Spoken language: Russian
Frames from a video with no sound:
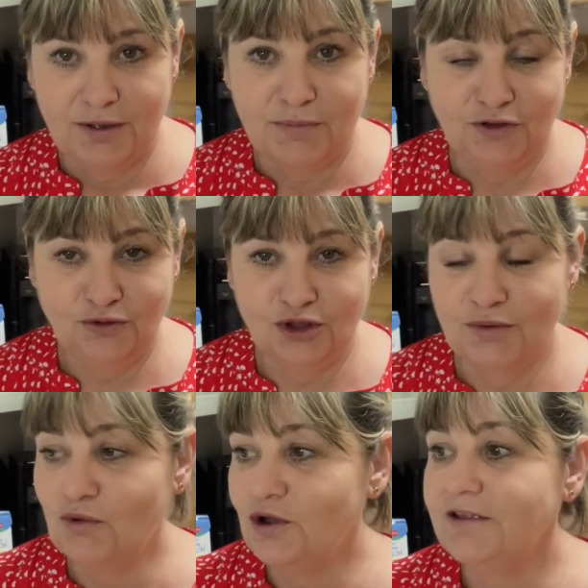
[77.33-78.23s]
посуда
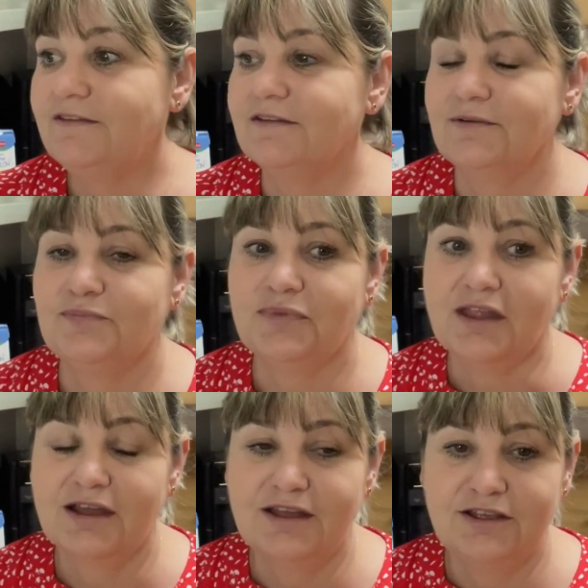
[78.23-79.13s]
моется,
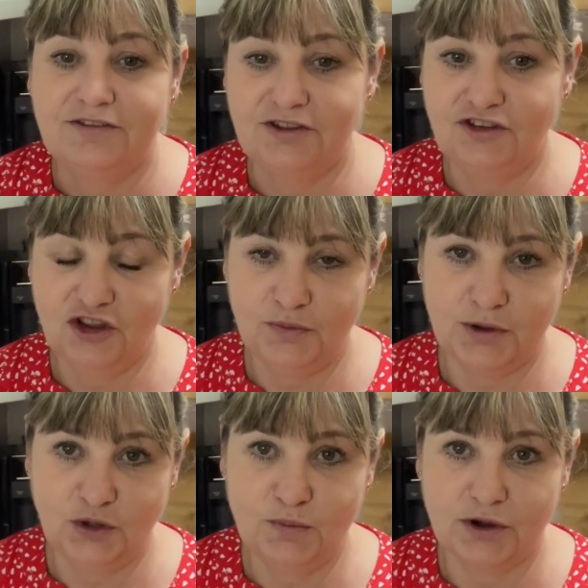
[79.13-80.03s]
Сейчас
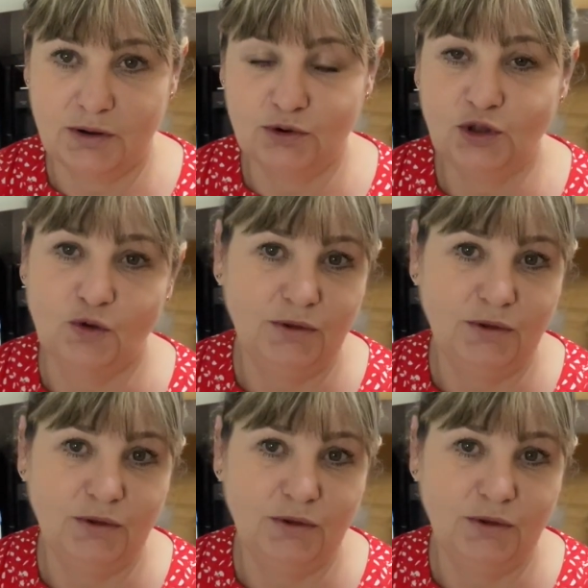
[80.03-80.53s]
пойду поработаю.